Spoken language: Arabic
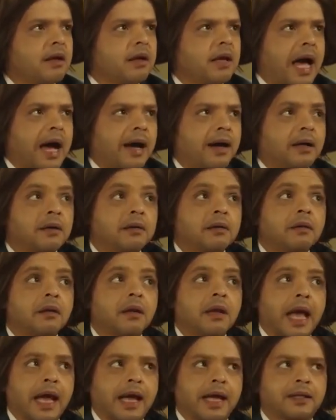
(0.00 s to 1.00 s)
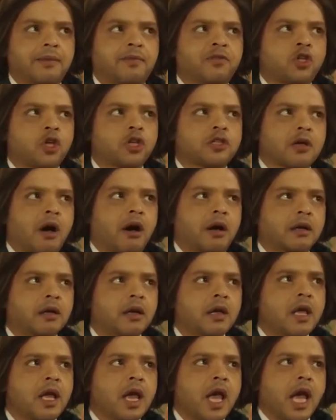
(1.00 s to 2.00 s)
لا سشوار؟ لا غاده مفيش هزار
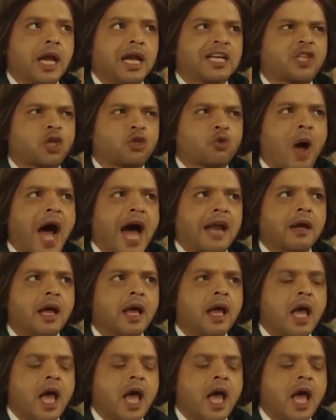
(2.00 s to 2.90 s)
الا سشوار